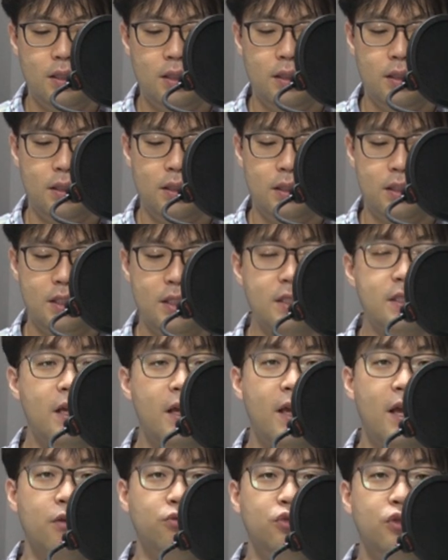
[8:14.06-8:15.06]
이
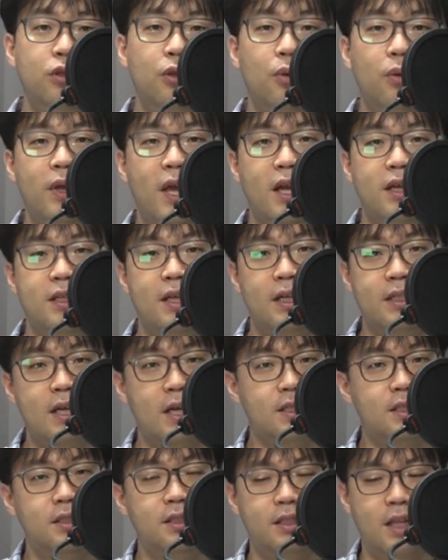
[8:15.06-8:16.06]
신체의 운동에 그냥
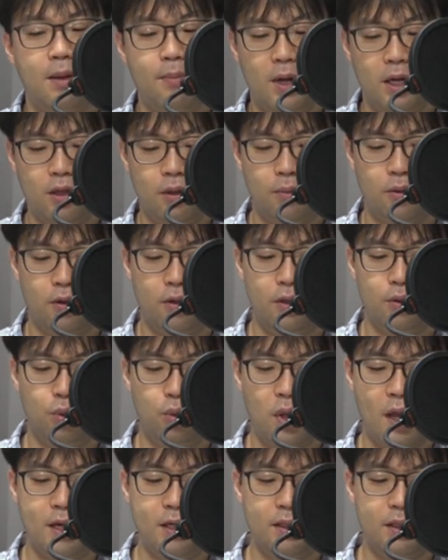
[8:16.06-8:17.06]
자신을 내맡겨
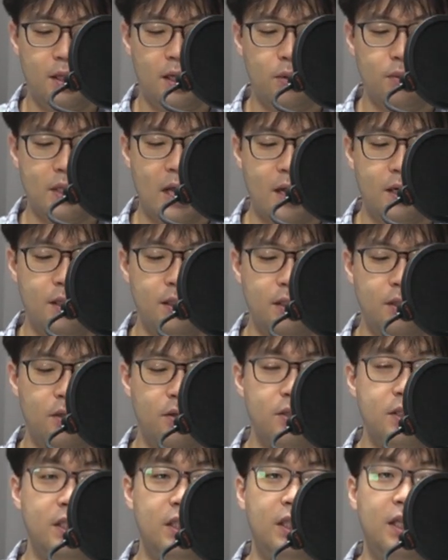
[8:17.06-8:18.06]
버리고 되는 대로 사는
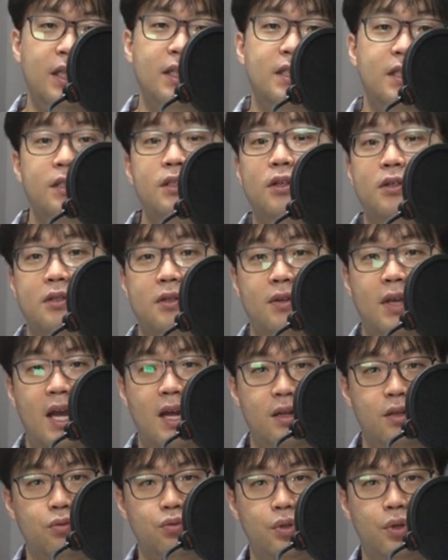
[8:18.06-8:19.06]
것이 진정성이
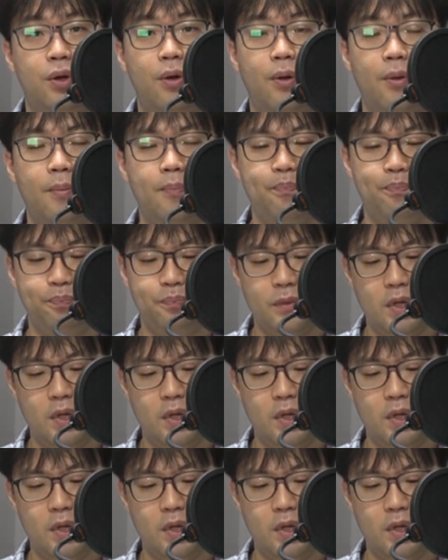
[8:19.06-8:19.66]
아니고요.